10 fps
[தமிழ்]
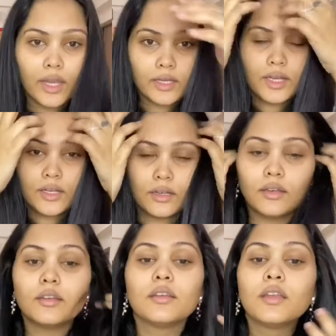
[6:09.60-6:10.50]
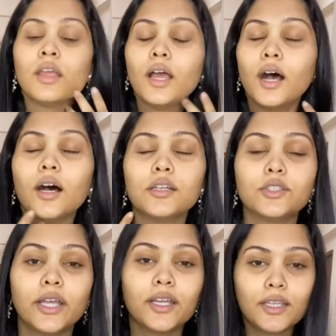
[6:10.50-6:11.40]
டன் ஸோ uh,
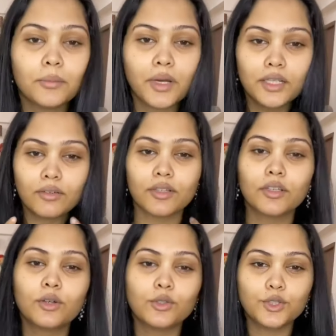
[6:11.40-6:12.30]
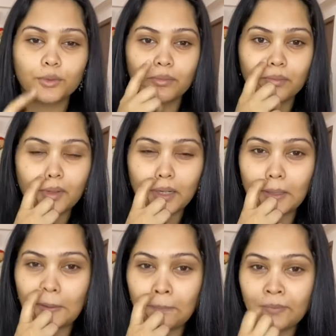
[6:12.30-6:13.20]
எனக்கு இந்த மாதிரி வந்து கொஞ்சம்
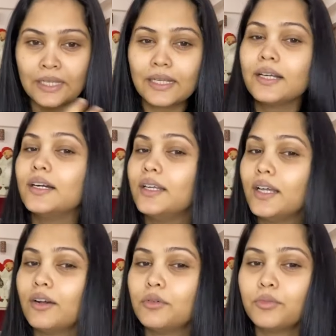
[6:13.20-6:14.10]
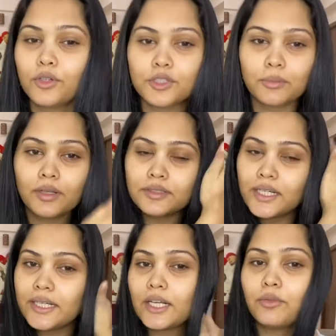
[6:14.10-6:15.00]
uh, கேர்லியாகவும் கொஞ்சம்
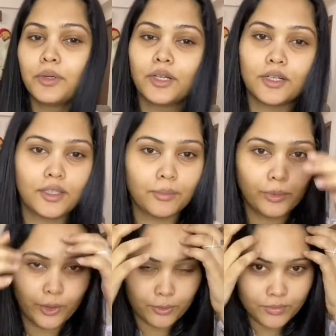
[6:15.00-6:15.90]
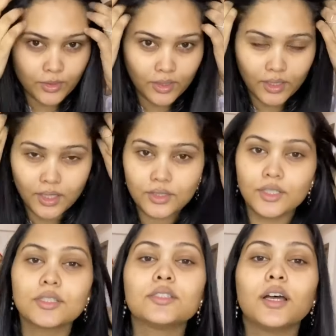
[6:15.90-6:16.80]
ஸ்ட்ரைட்டாகவும் இருக்கிறது தான் பிடிக்கும் ஸோ அதனால்
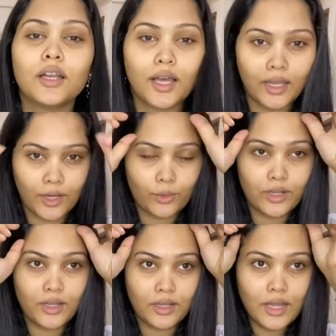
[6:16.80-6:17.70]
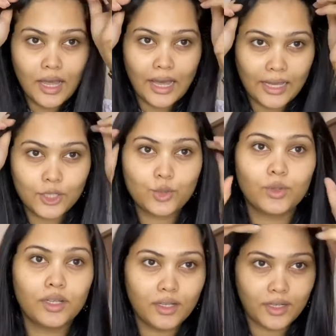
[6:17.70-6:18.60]
ஜஸ்ட் நான் என்னோட
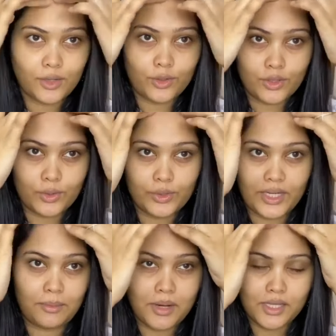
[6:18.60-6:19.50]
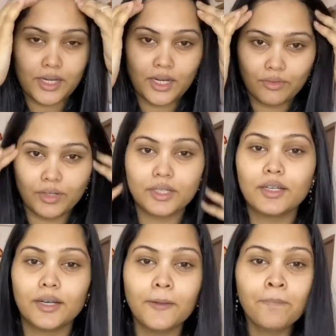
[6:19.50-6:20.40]
ஆக்சுவல் என்னோடய ரொட்டீன் மாதிரியே நான்
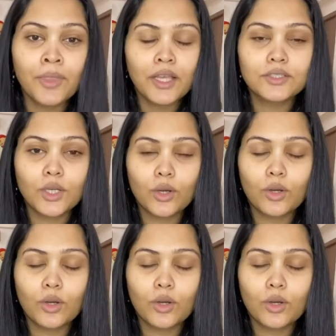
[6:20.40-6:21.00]
விட்டுடுறேன் ஸோ